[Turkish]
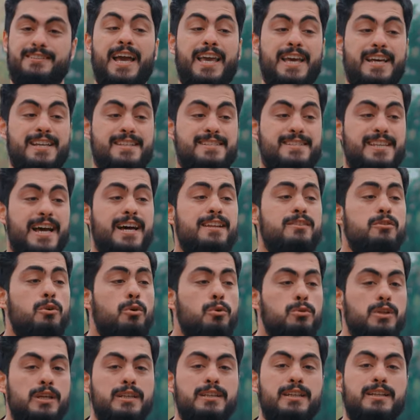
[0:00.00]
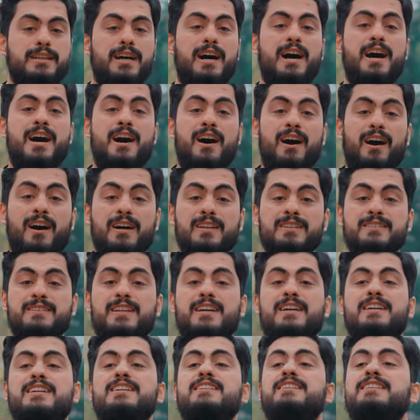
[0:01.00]
Eğer sen olaylara
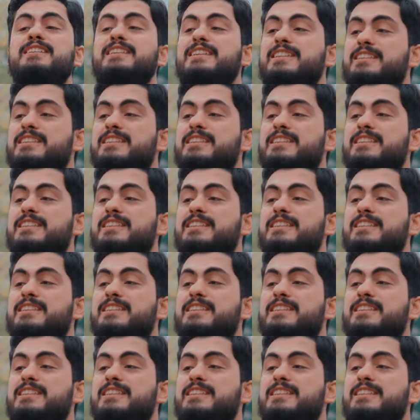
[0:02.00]
Allah'ın